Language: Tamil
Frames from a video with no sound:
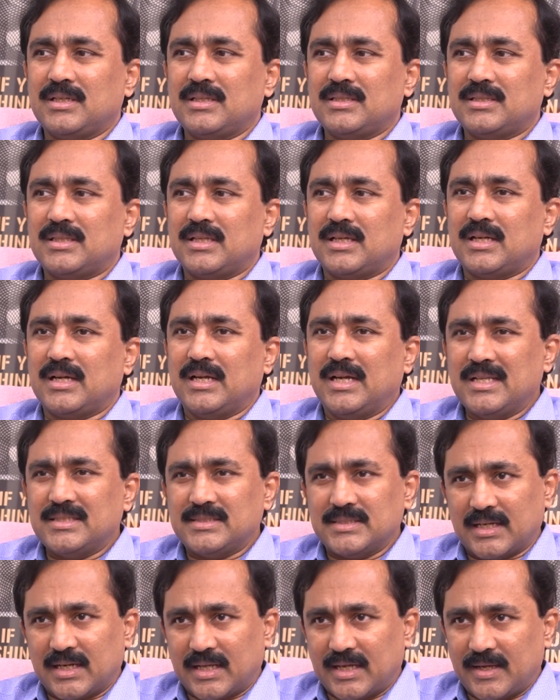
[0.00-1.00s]
இந்த
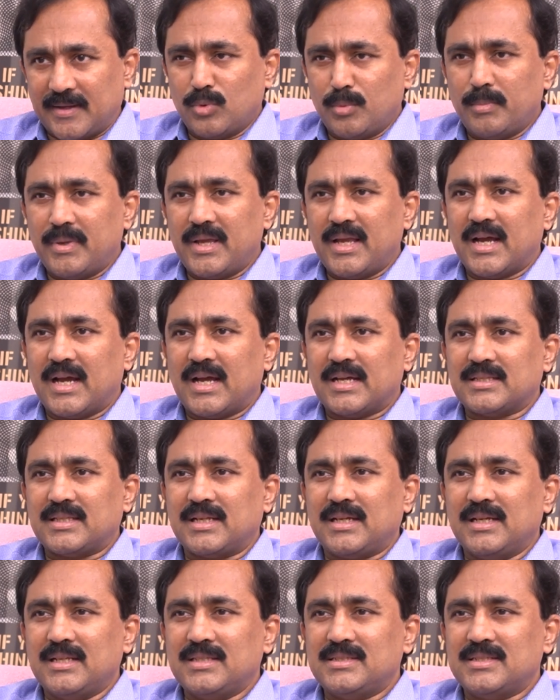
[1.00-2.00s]
ரிலிஜனை உண்மையாக அந்த
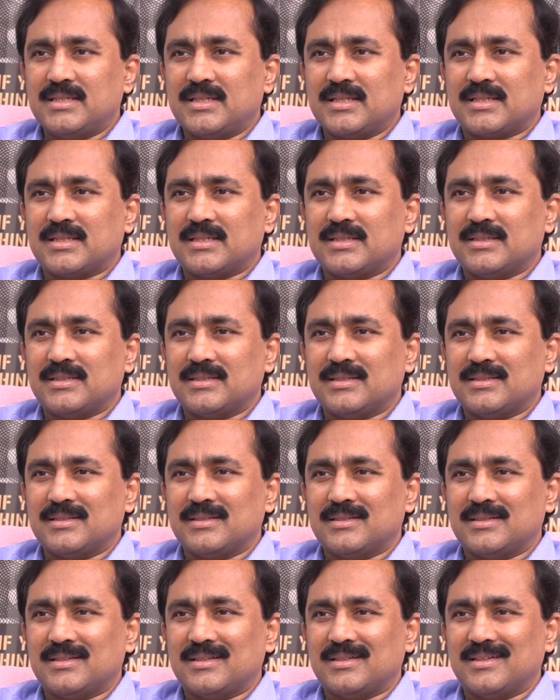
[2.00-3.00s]
ரிலிஜனுக்கு
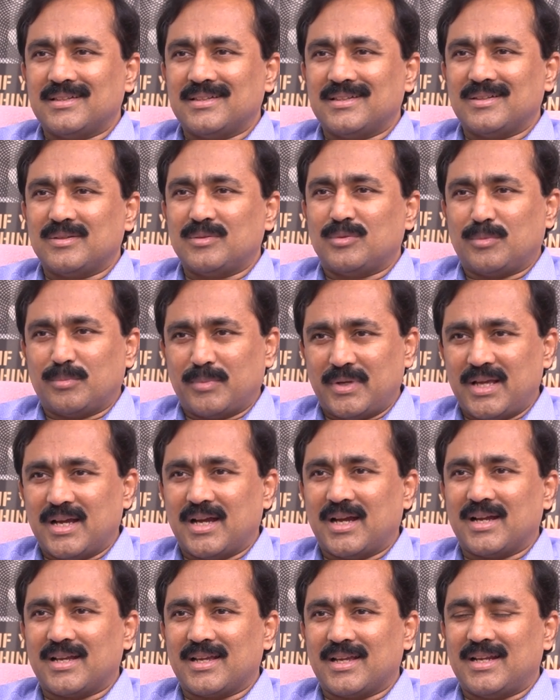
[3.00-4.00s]

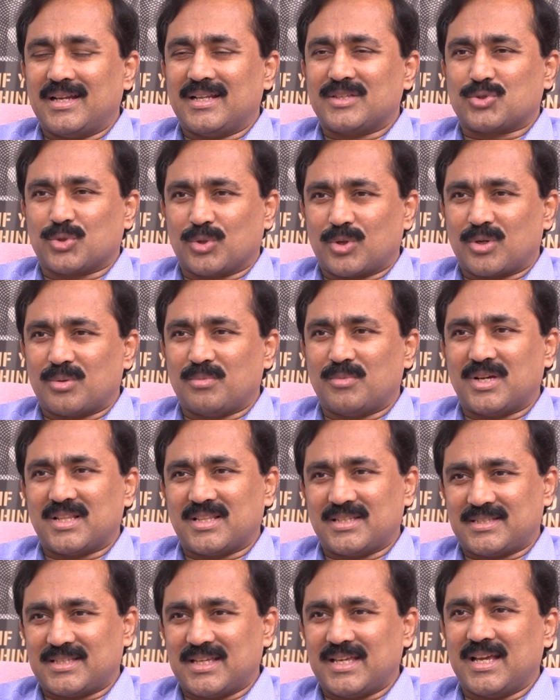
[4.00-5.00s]
உண்மையாக என்ன சொல்கிறோமோ
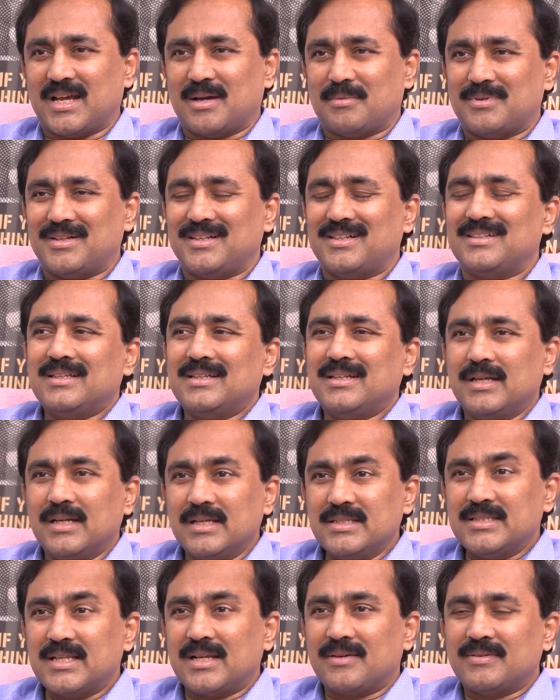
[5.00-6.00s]
அதை செய்யாமல்
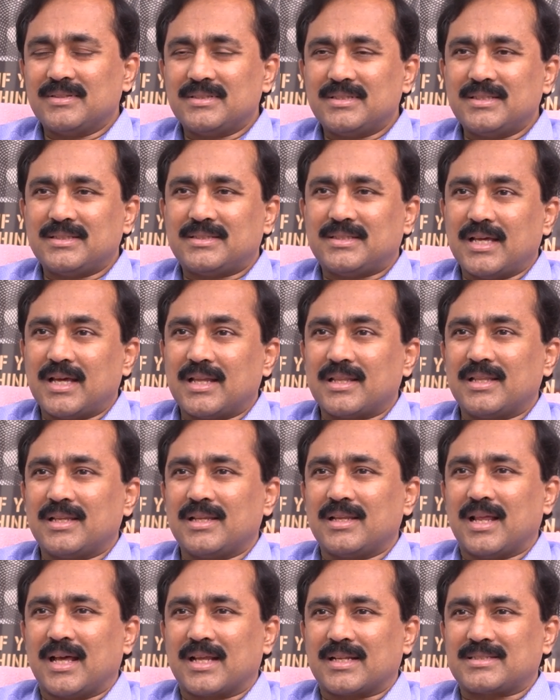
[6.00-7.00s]
ரிலிஜனை வந்து
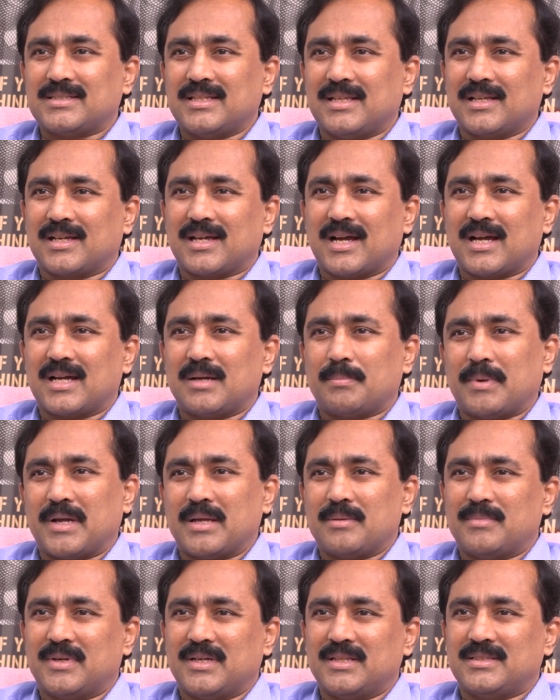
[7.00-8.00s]
தேர்தல் அரசியலுக்காக
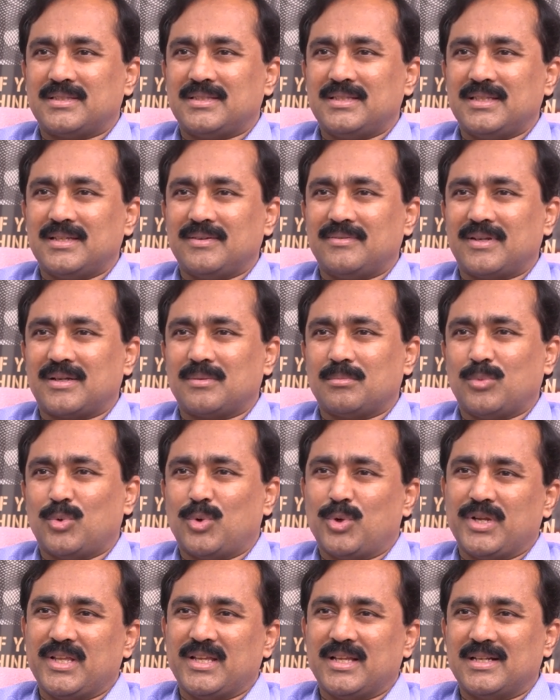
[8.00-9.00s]
பயன்படுத்தியவர்
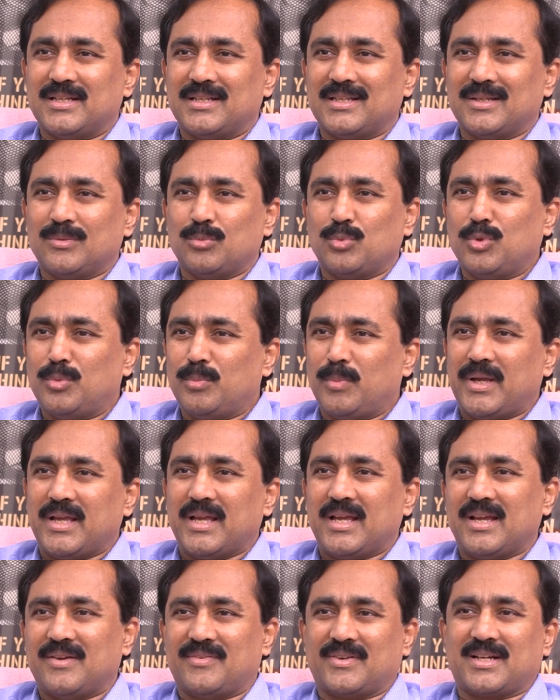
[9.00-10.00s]
மோடி என்ற
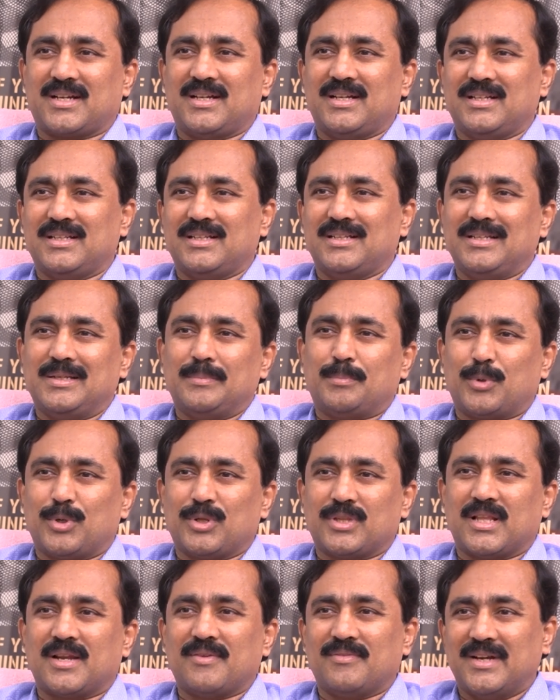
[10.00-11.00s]
உண்மையை அவர்கள்
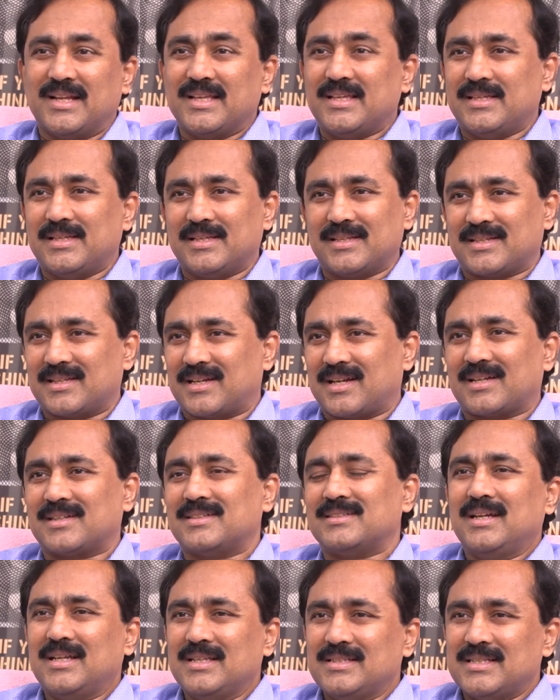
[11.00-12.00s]
இப்பொழுதுதான் விளங்கி
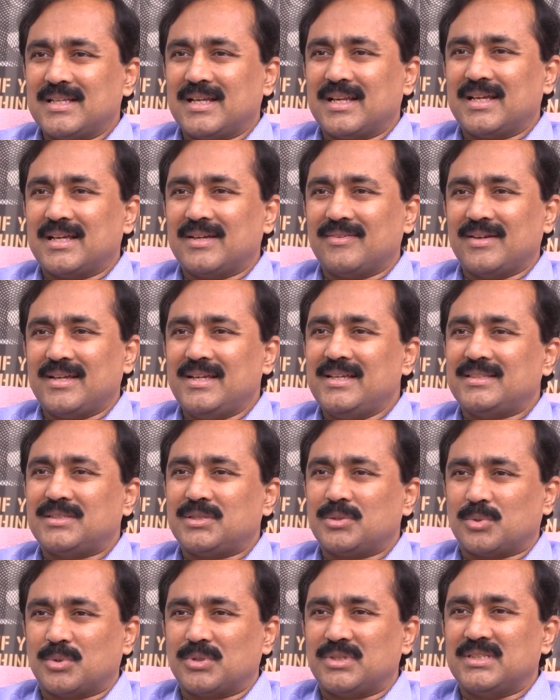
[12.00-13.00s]
ரிலிஜனை
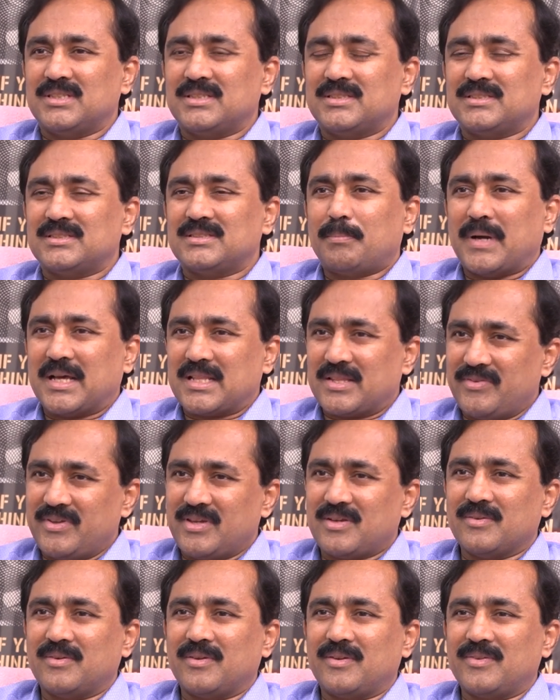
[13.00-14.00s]
வைத்து கொண்டு
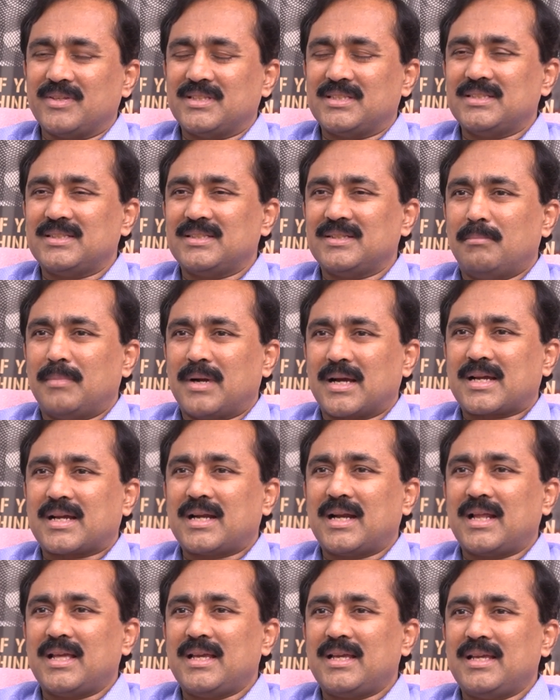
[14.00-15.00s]
பதவிக்கு வருவது
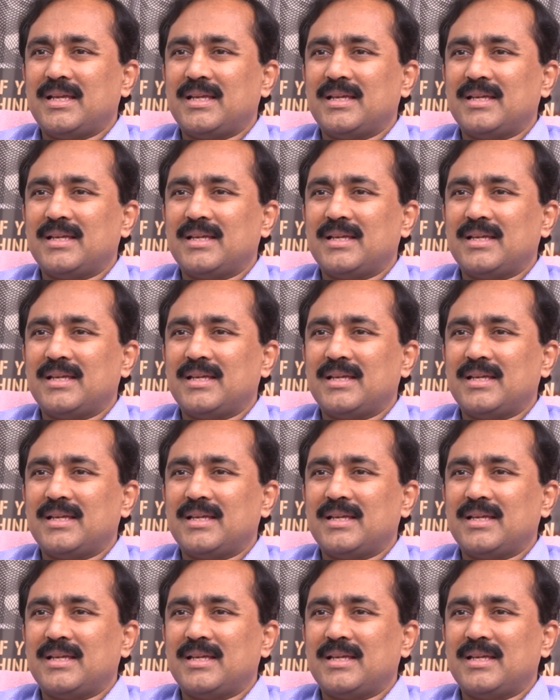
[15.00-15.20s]
மக்களை